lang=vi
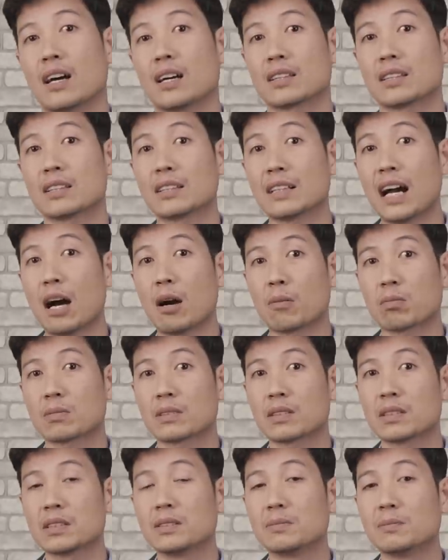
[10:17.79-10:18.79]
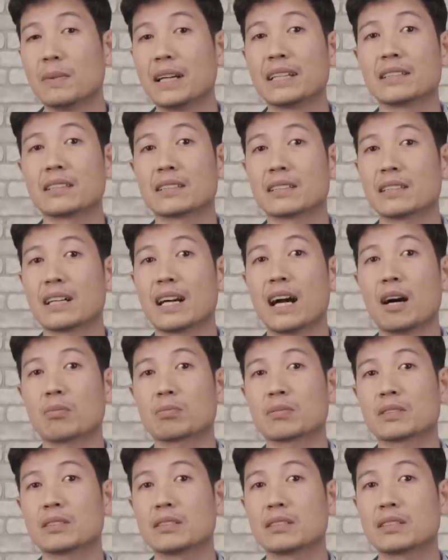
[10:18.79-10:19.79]
Tự học từ mình, tự học
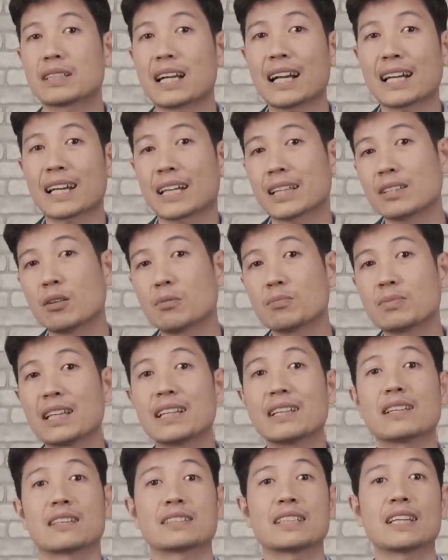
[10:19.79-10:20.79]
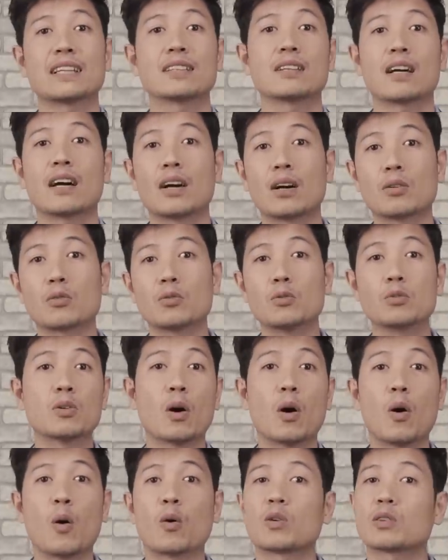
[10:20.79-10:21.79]
từ các cái thông tin ở trên
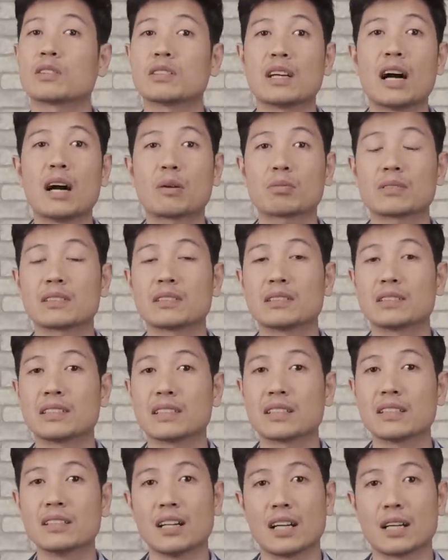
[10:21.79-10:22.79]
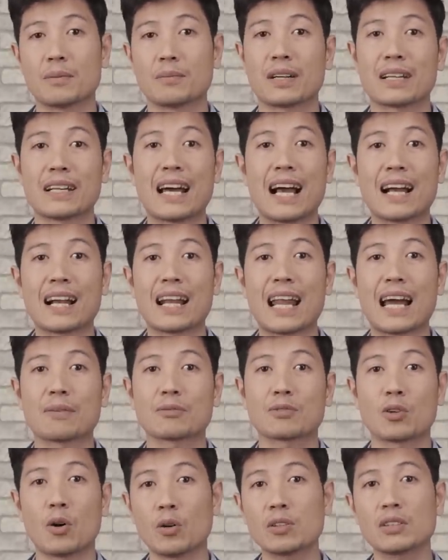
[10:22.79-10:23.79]
Google, tự học từ những người mà đang làm
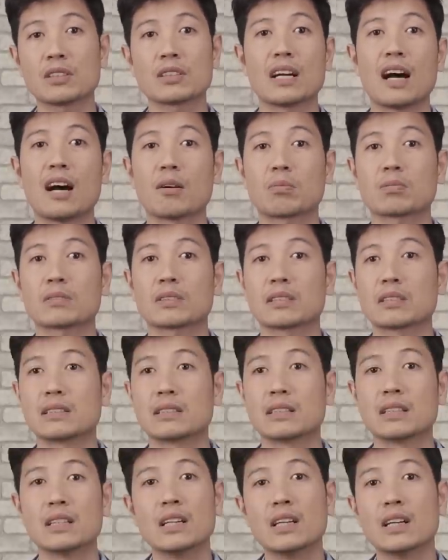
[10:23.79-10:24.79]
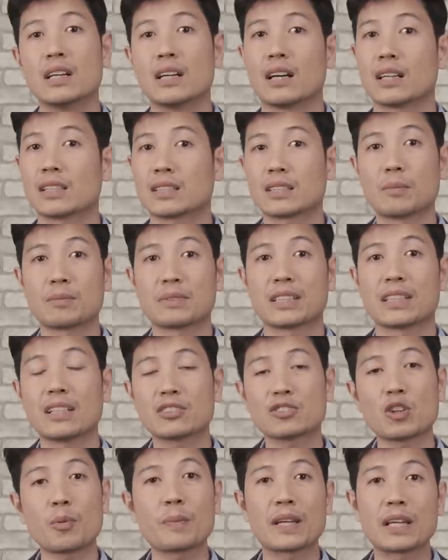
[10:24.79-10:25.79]
tốt, tự học từ thậm chí là
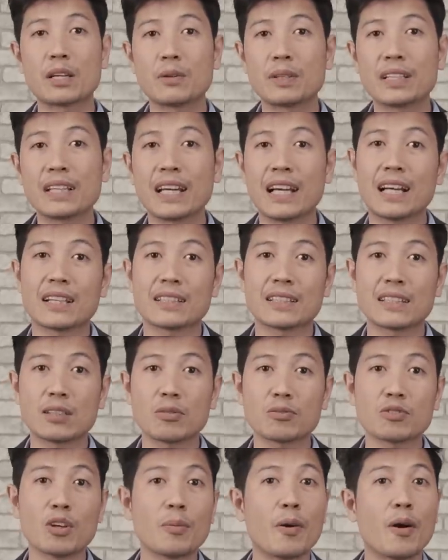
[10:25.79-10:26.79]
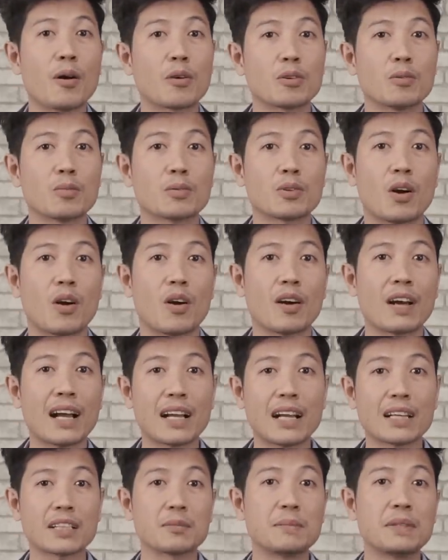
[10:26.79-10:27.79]
Shopee Uni hay là TikTok Shop họ cũng có
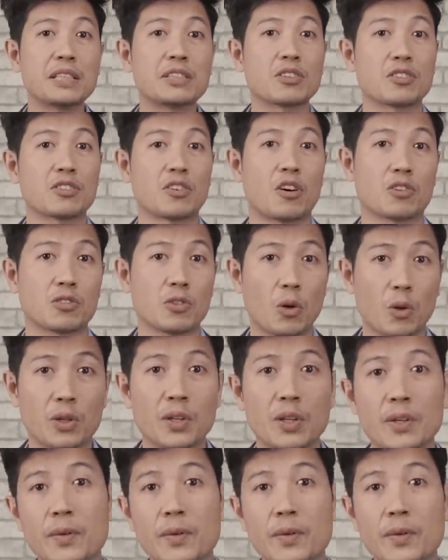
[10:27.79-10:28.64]
Academy cho nó rồi.